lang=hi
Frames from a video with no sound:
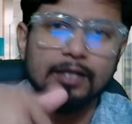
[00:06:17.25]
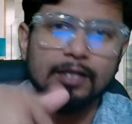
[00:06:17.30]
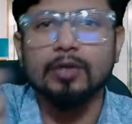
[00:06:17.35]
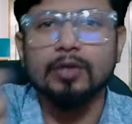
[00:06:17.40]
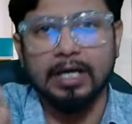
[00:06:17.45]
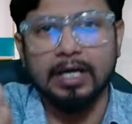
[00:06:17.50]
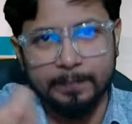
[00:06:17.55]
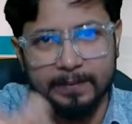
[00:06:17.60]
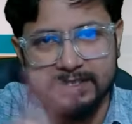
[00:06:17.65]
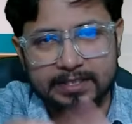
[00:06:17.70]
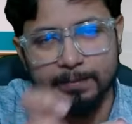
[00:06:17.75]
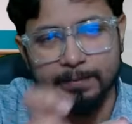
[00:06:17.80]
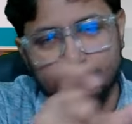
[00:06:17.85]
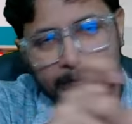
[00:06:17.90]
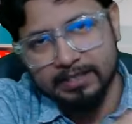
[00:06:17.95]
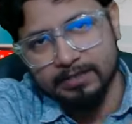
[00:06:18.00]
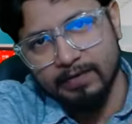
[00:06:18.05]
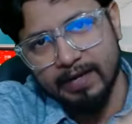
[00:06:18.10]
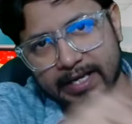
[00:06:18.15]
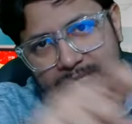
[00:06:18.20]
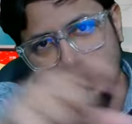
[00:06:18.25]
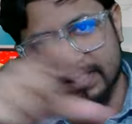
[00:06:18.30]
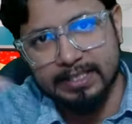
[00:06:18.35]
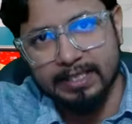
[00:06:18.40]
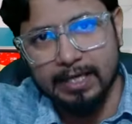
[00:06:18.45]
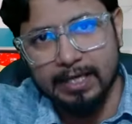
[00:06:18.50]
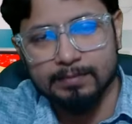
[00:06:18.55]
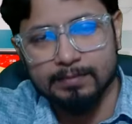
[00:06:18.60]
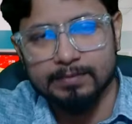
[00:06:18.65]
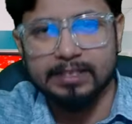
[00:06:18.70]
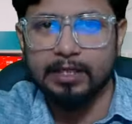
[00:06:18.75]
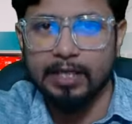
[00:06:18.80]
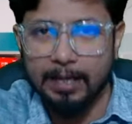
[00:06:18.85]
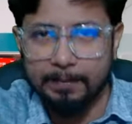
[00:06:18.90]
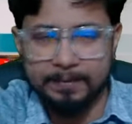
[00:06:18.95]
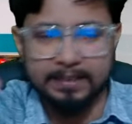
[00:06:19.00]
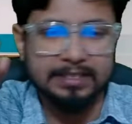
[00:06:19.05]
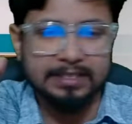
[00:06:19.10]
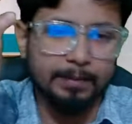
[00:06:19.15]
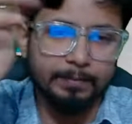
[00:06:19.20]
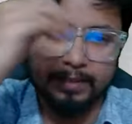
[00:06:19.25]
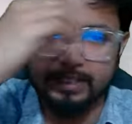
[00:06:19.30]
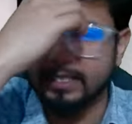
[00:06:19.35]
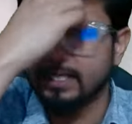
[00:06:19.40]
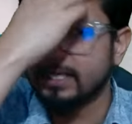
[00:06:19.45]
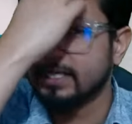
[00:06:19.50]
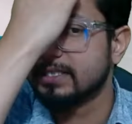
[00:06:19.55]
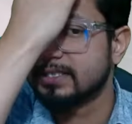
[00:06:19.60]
जो हर्पिस सिंप्लेक्स वायरस के नाम से ये आपके सामने ये